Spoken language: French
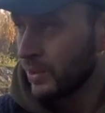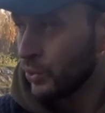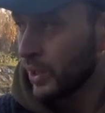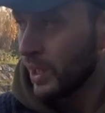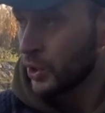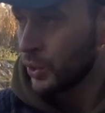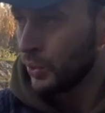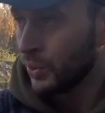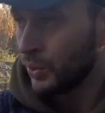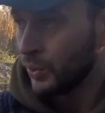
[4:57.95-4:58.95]
il se cache
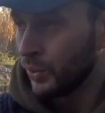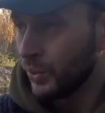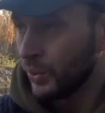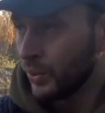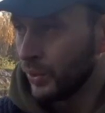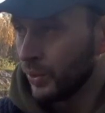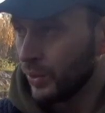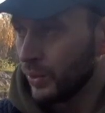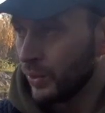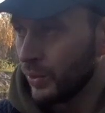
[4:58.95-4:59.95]
de,
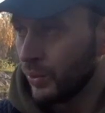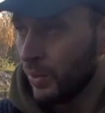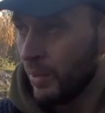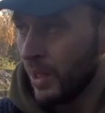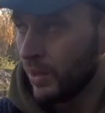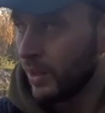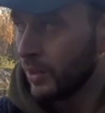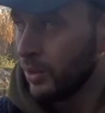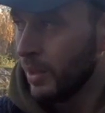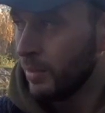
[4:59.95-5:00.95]
belles,
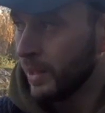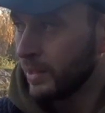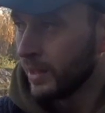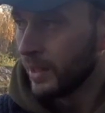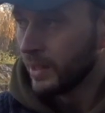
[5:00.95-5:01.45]
de belles bêtes.